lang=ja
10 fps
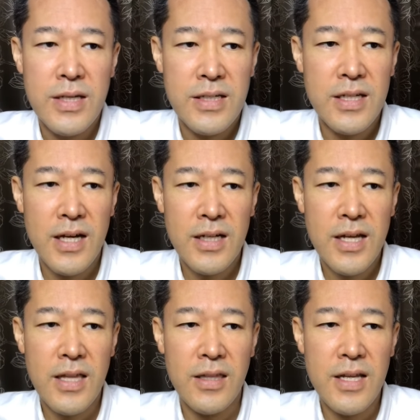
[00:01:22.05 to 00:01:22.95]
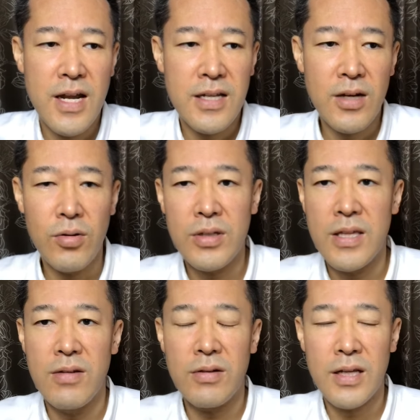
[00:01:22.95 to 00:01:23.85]
滋賀県で何が起き
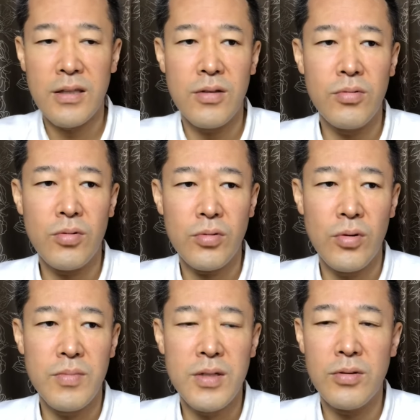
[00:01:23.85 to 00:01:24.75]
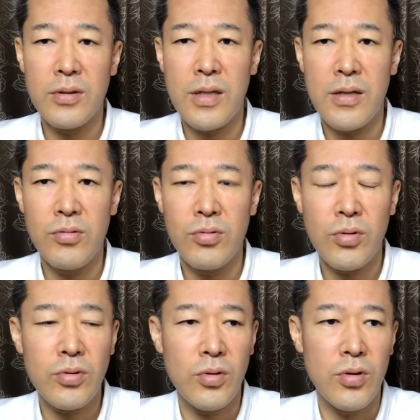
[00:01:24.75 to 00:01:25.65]
てるかっていうことを見るっていう
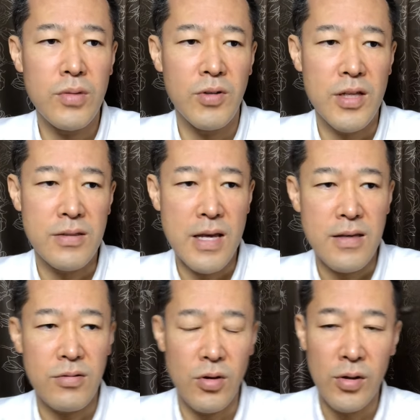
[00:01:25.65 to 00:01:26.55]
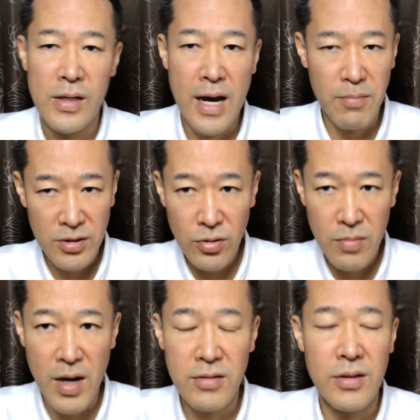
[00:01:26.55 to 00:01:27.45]
ことよりもですねそのあまあそ
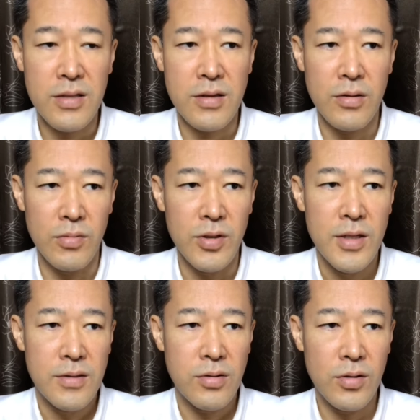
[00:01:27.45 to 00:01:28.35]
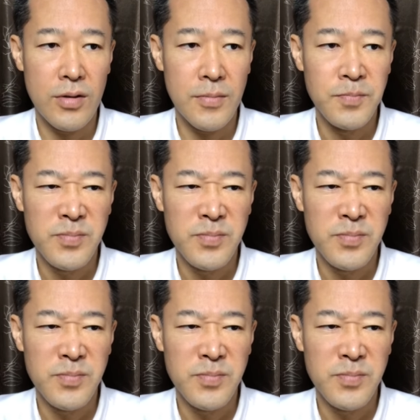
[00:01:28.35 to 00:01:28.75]
れもあるんですけどもその